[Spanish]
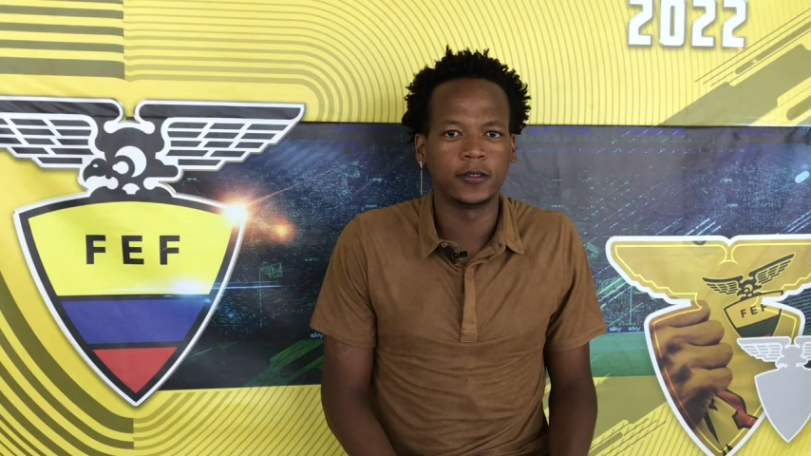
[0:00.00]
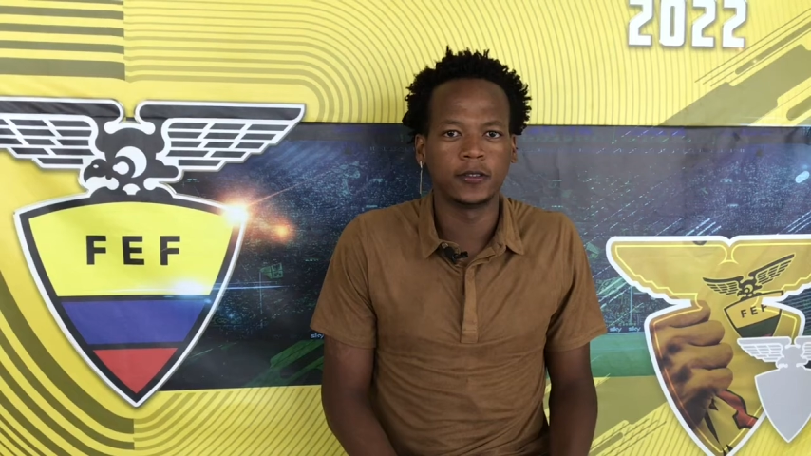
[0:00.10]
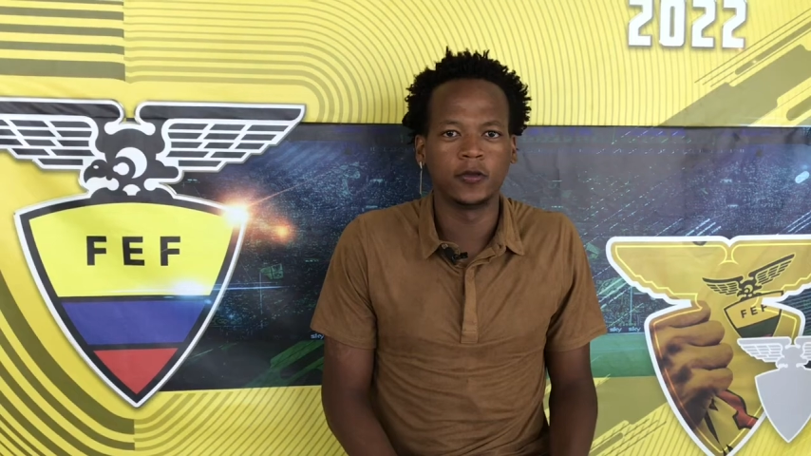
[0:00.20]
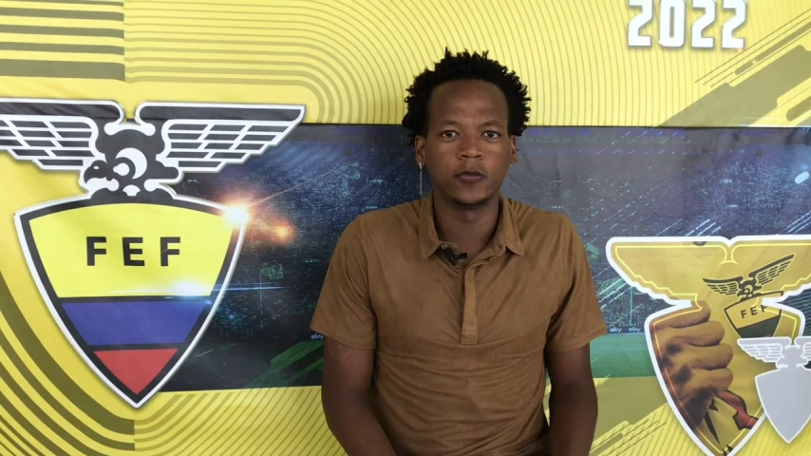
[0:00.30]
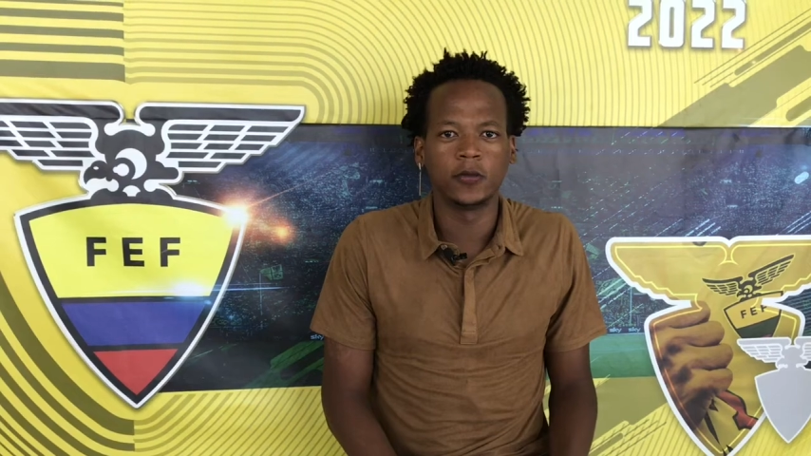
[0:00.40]

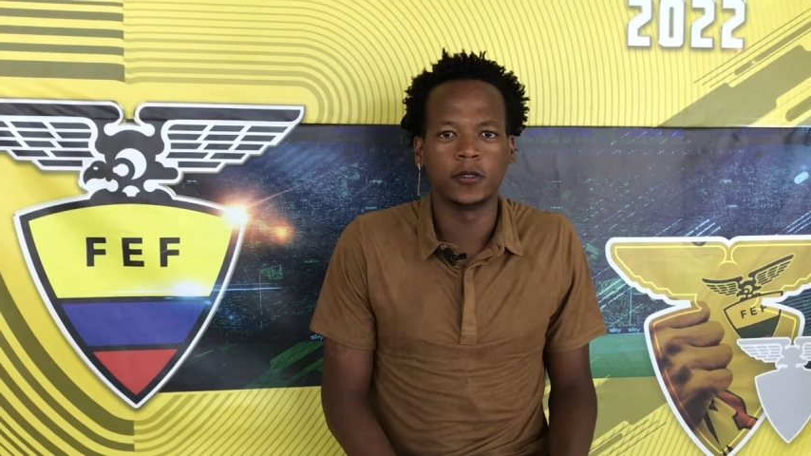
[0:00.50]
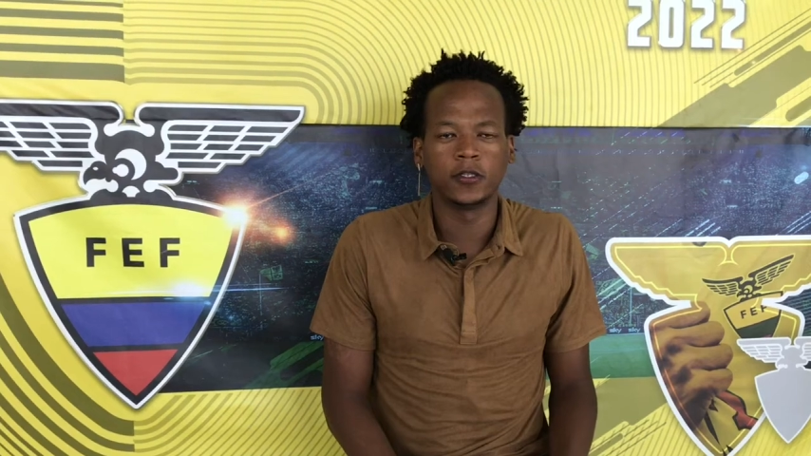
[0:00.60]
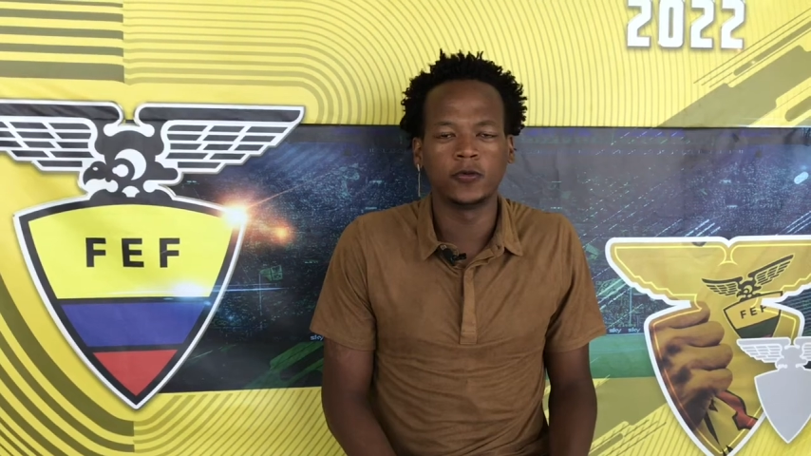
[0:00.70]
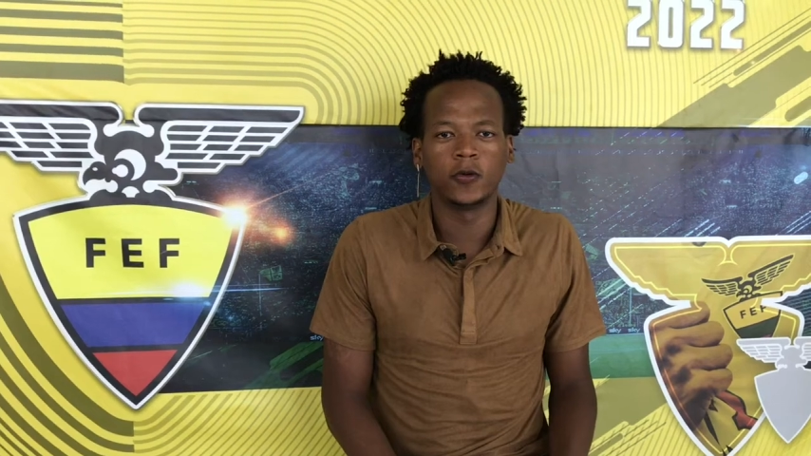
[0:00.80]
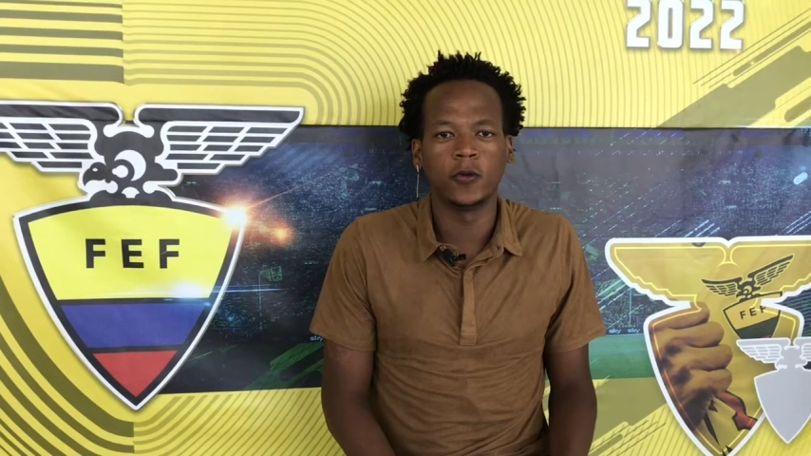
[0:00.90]
Este
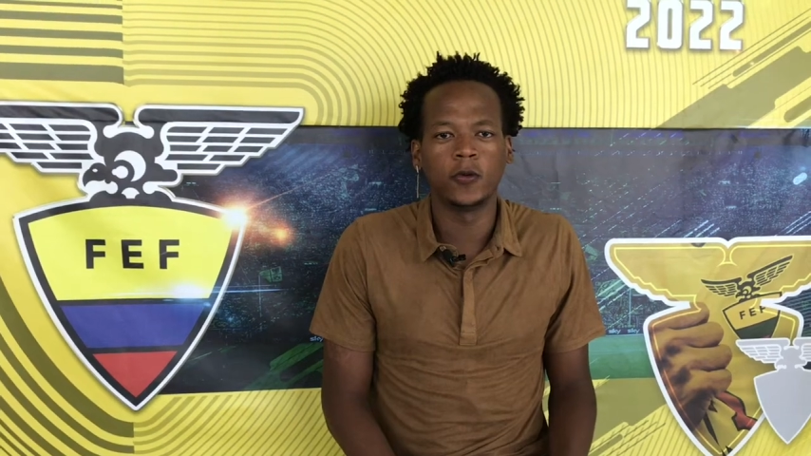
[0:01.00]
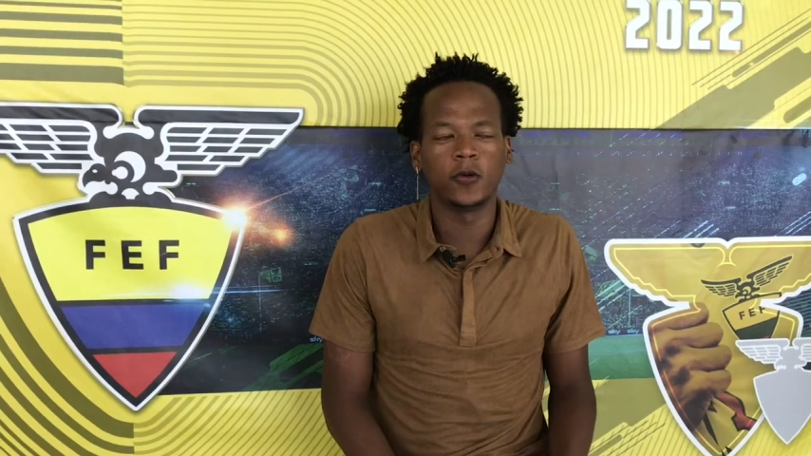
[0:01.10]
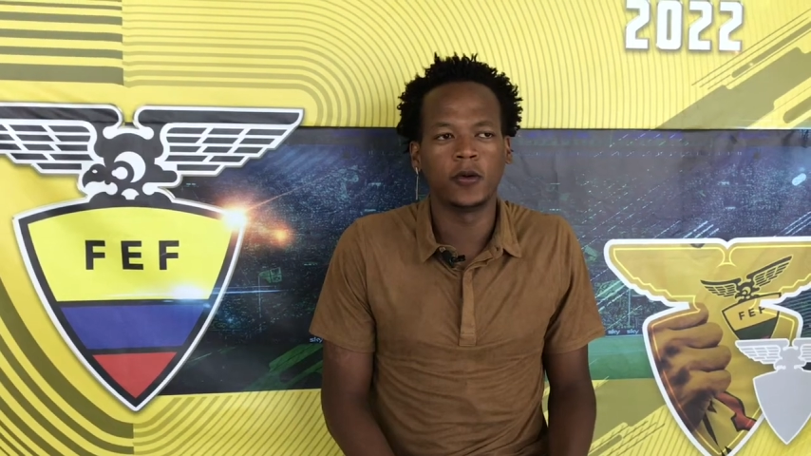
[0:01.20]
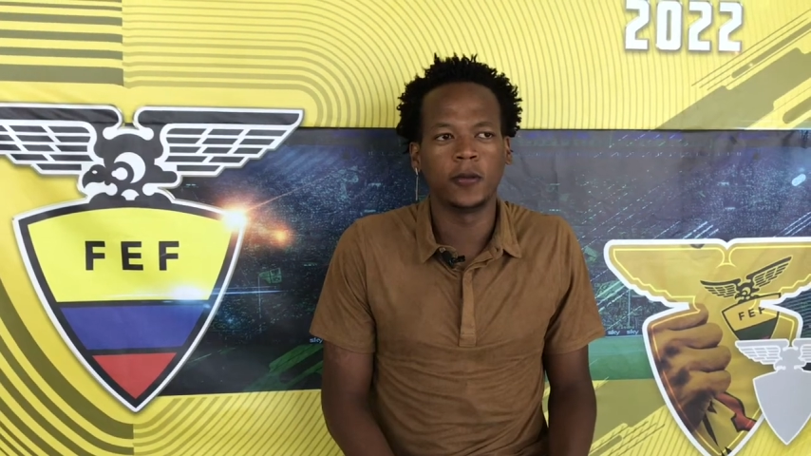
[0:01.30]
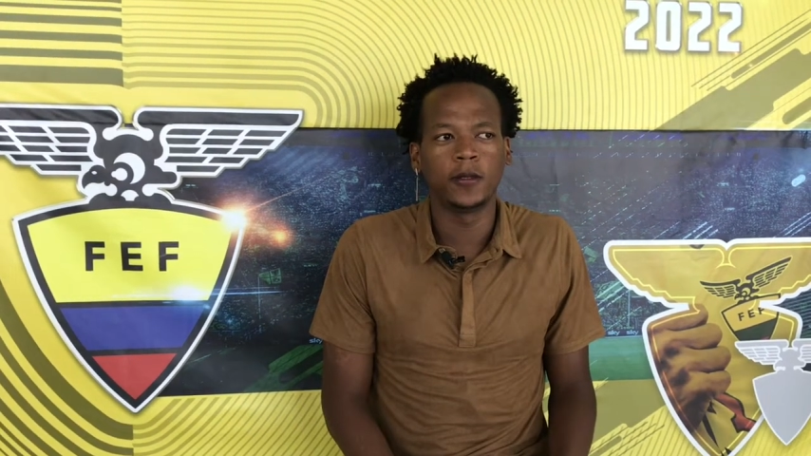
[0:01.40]
2019 voy
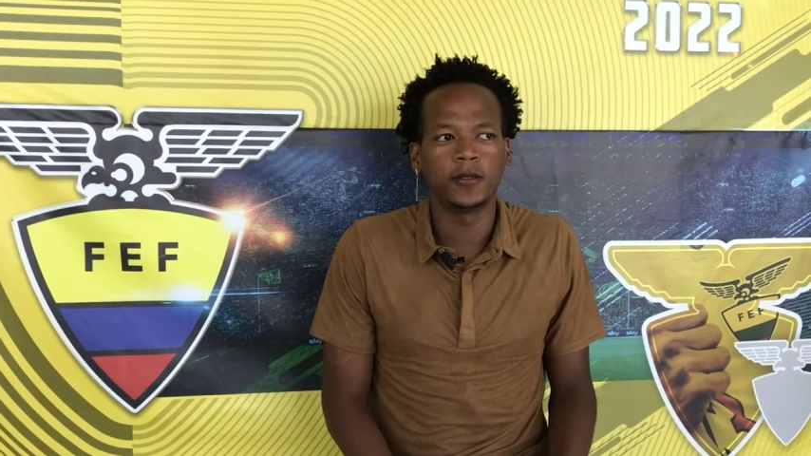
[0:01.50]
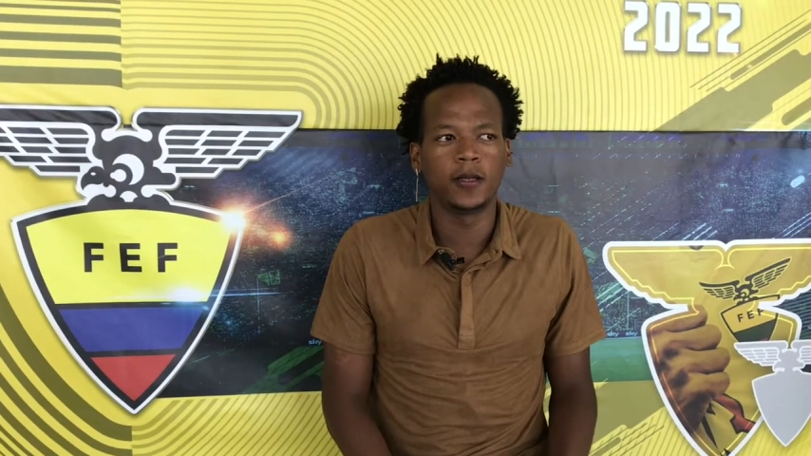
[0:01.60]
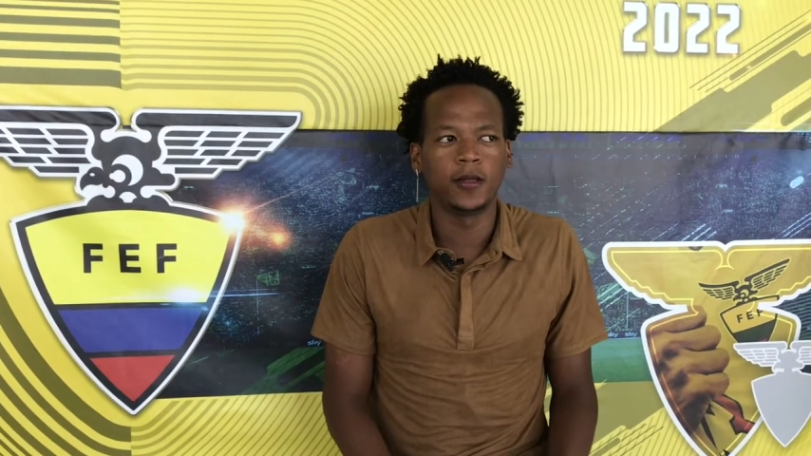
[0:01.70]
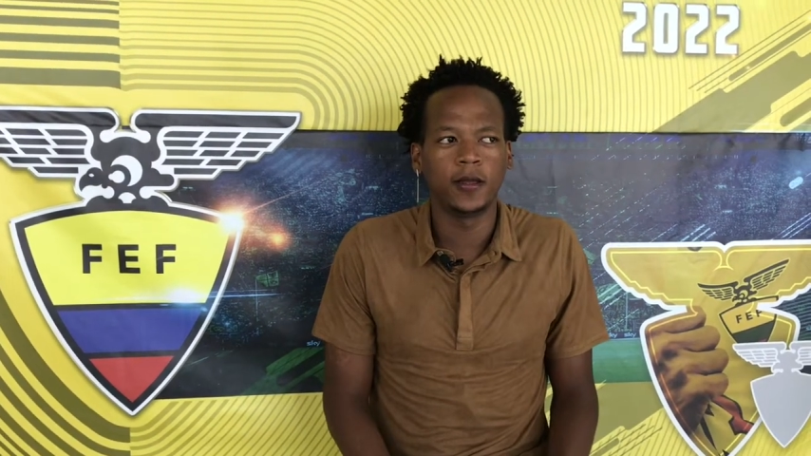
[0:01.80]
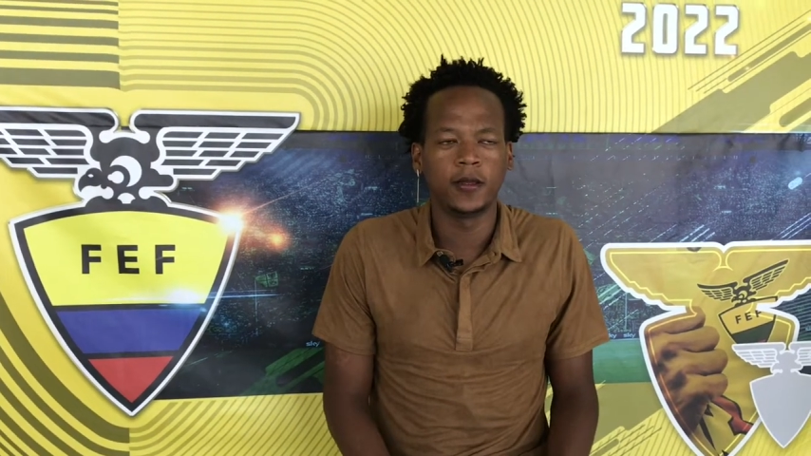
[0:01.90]
con la mentalidad